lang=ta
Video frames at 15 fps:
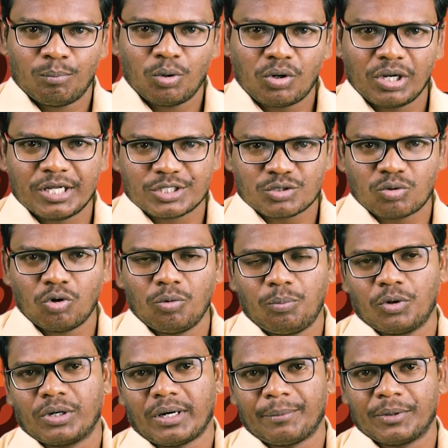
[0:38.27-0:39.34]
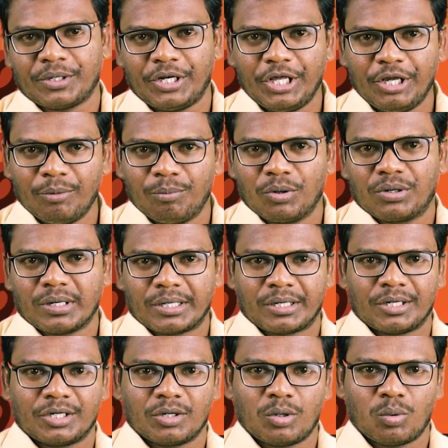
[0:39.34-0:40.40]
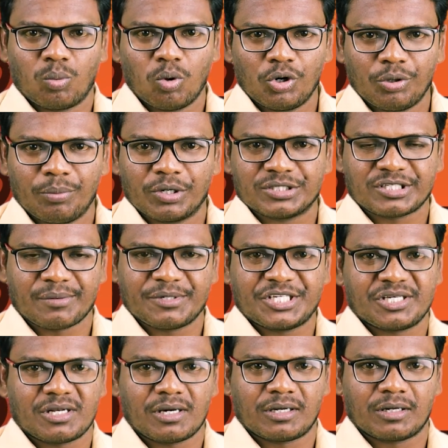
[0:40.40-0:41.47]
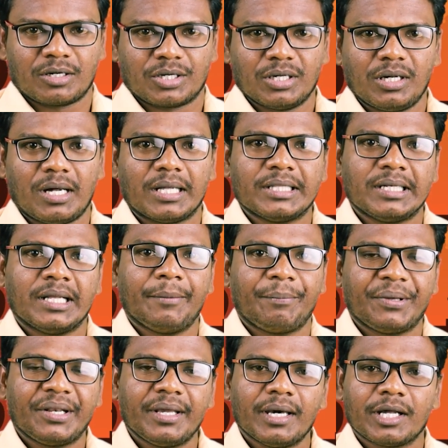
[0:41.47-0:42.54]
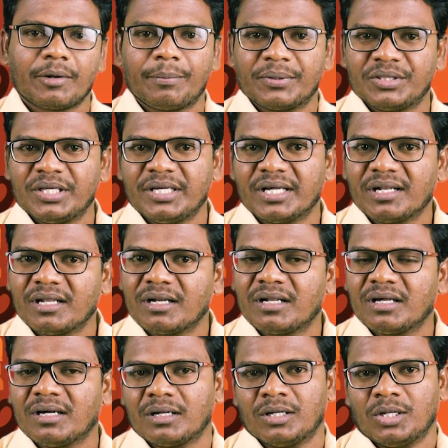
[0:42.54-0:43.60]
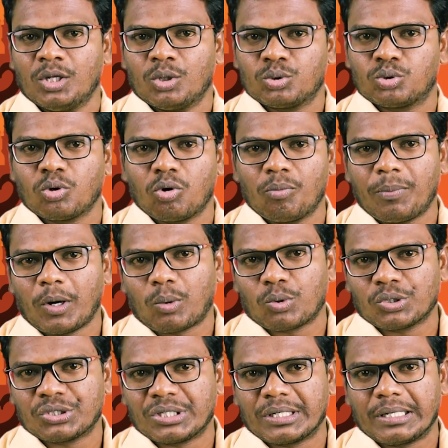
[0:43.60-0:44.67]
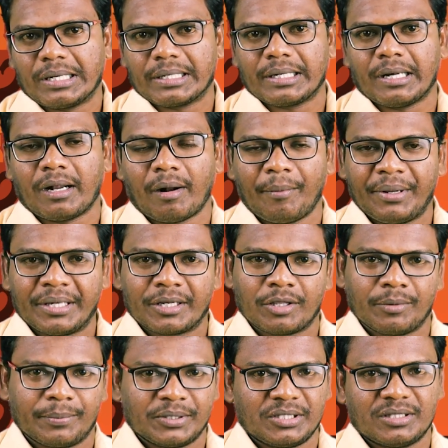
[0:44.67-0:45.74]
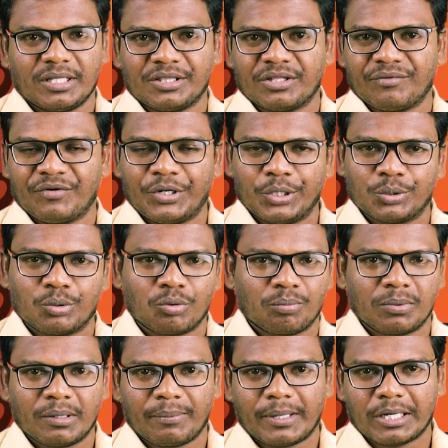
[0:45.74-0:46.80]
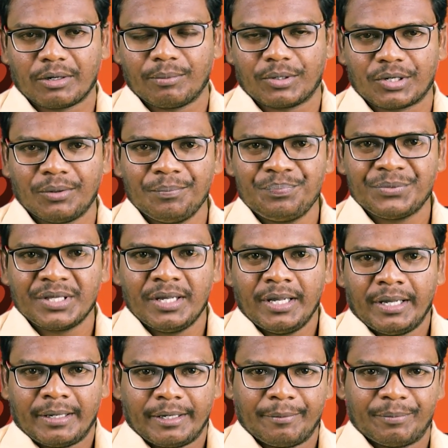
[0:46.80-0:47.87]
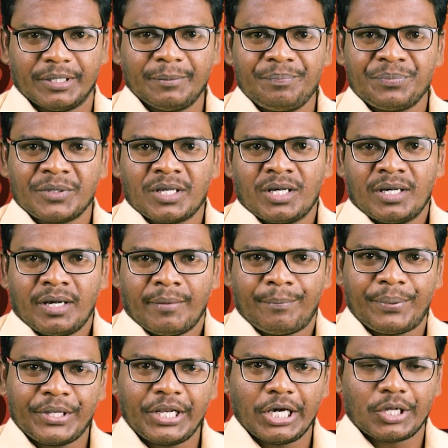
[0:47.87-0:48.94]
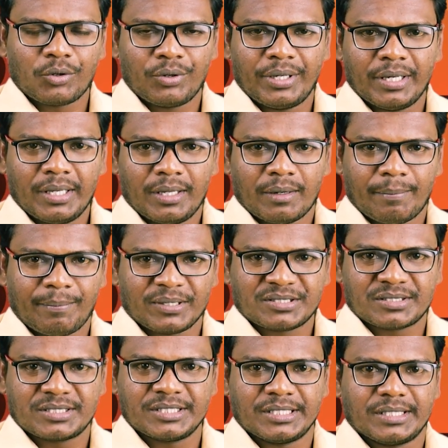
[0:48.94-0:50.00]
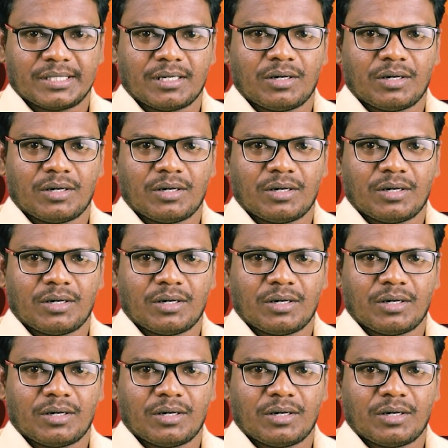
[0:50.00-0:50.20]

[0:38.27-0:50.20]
புக்கில் ஸ்கூல் புக்கு நம்ம நியூ புக்காக இருக்கட்டும் ஓல்டு புக்கு சமைச்சராக இருக்கட்டும் அதில் பெரியாரை பற்றி என்னென்ன தொகுப்பாக கொடுத்துருக்காங்க அப்படிங்கிறத பற்றி தான் இந்த வீடியோ தொகுப்பில் பார்க்க போகிறோம் இப்போ பெரியாரோட ஃபஸ்ட்டு